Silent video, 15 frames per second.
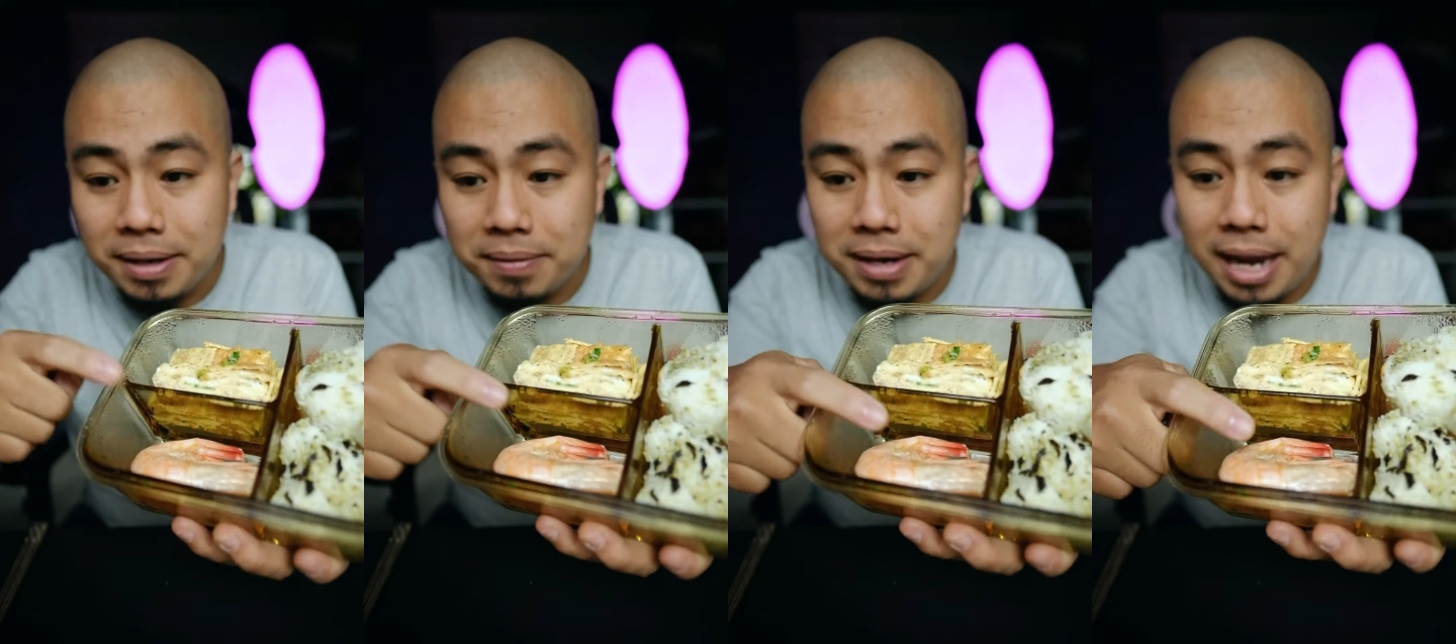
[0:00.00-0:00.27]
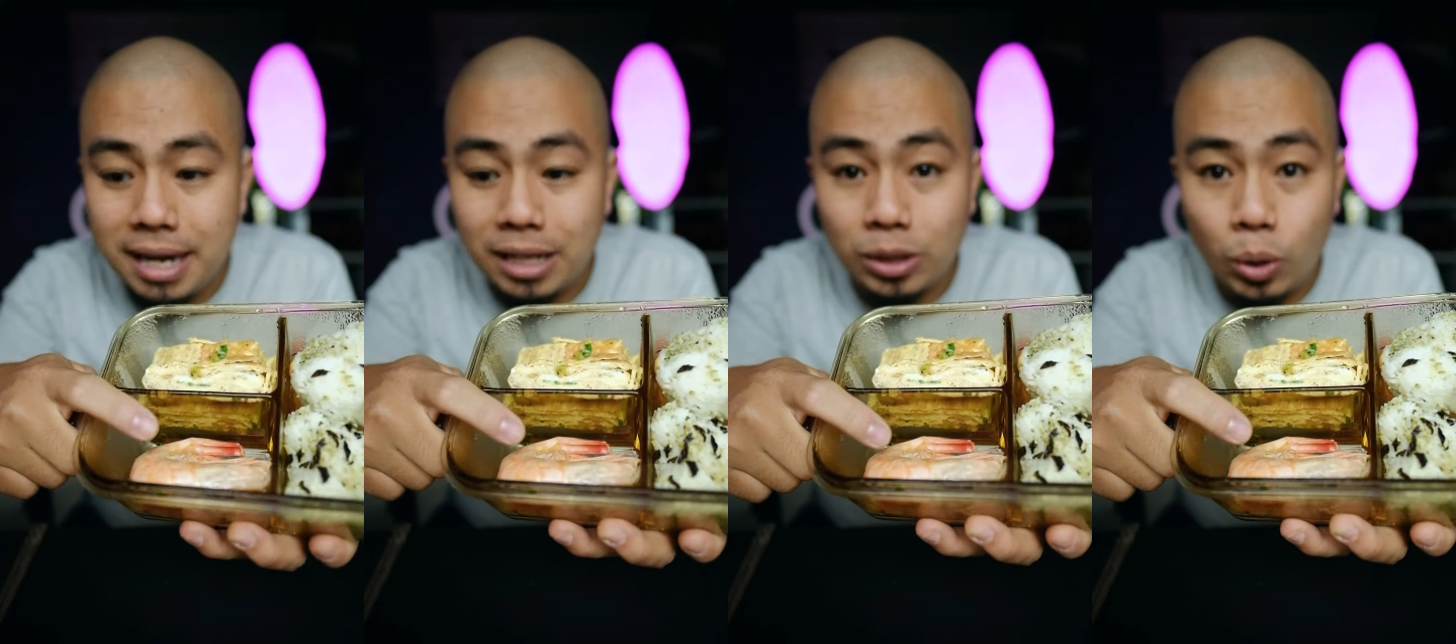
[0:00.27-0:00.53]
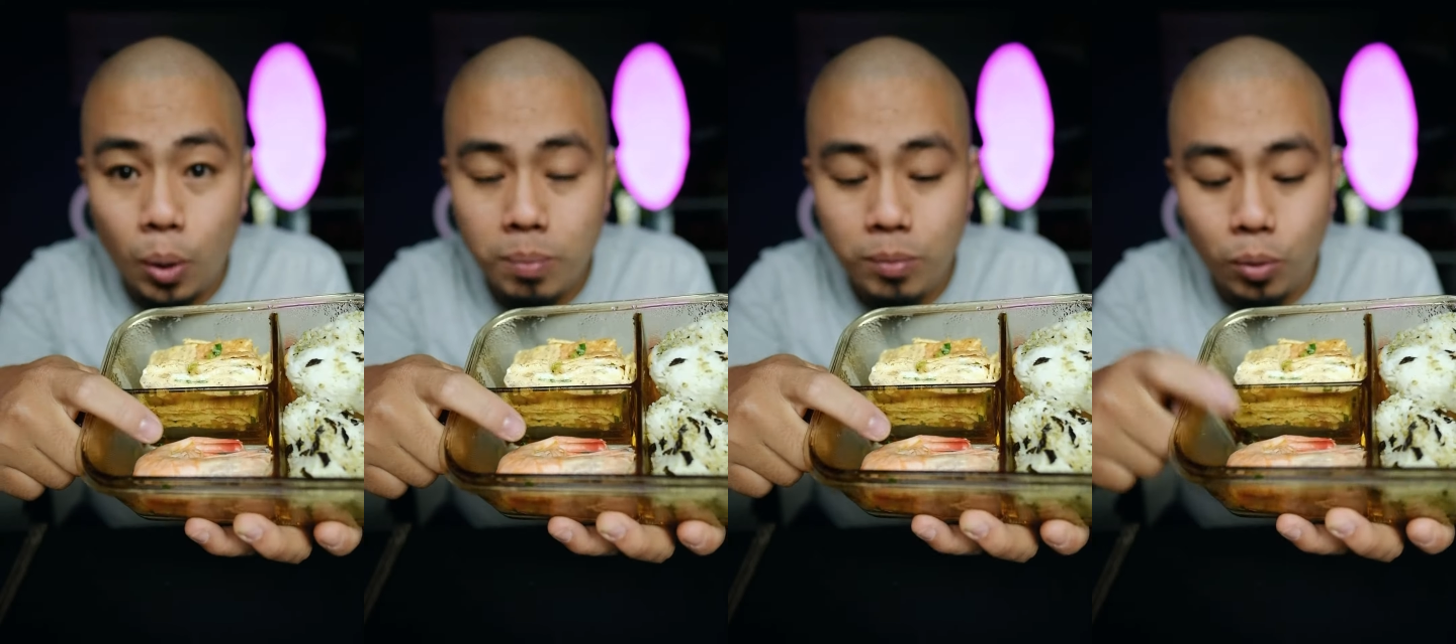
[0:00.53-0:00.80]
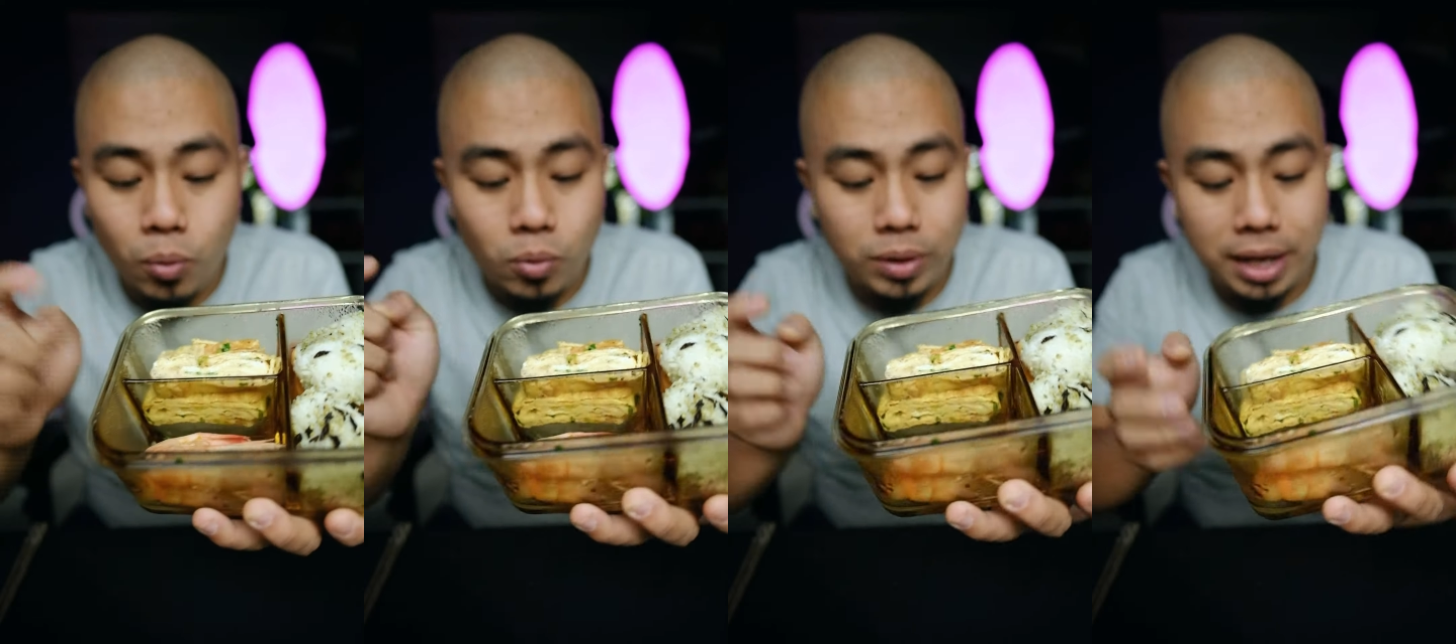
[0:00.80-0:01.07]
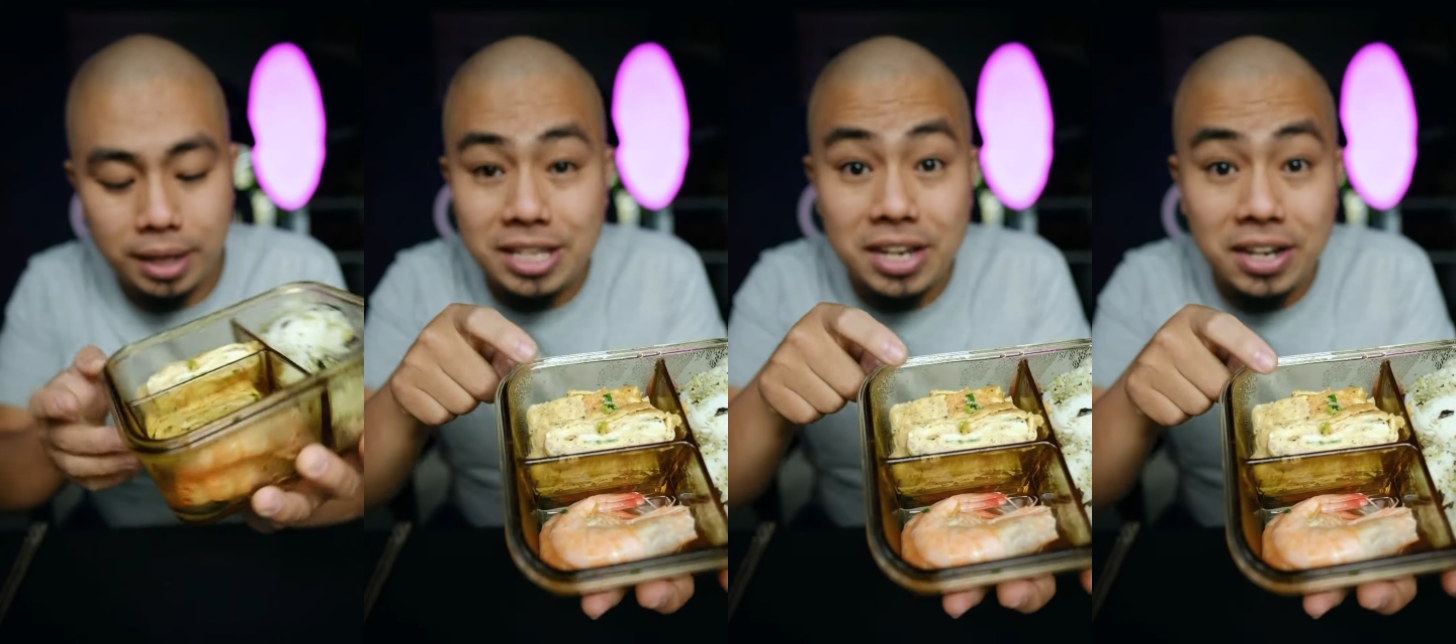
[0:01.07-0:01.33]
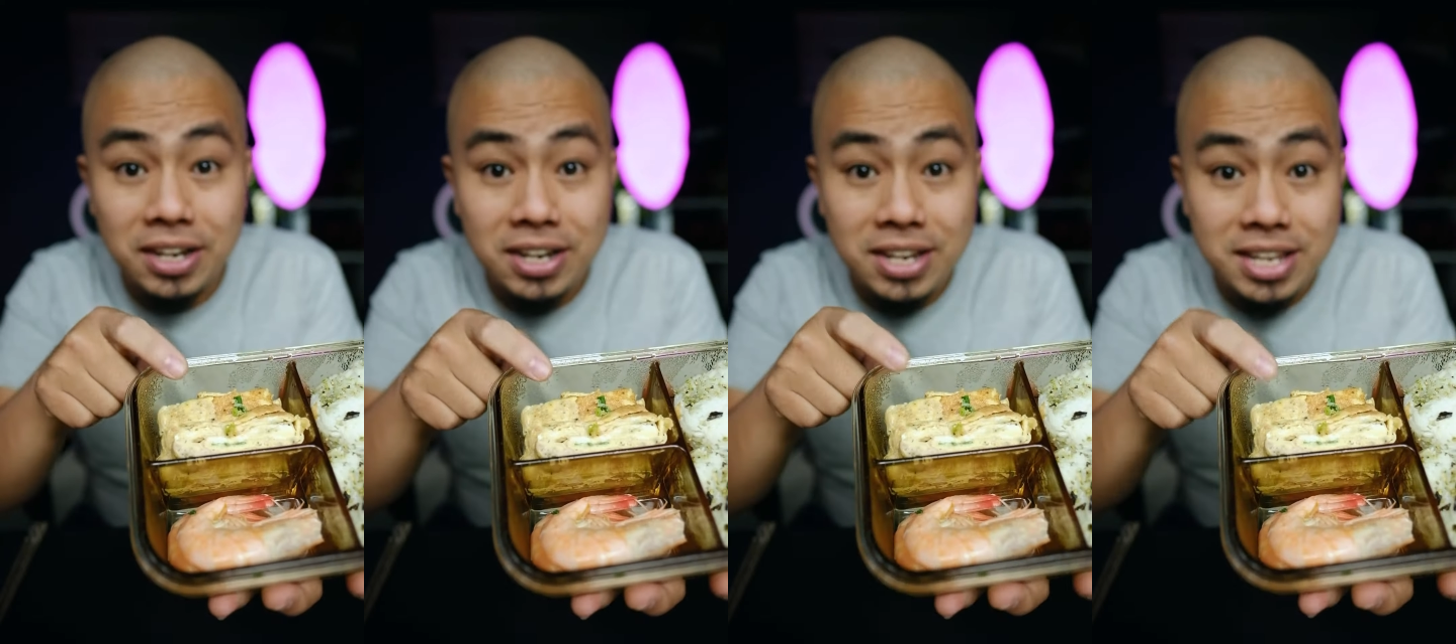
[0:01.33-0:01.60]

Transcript: ở đây là tôm luộc nè, trứng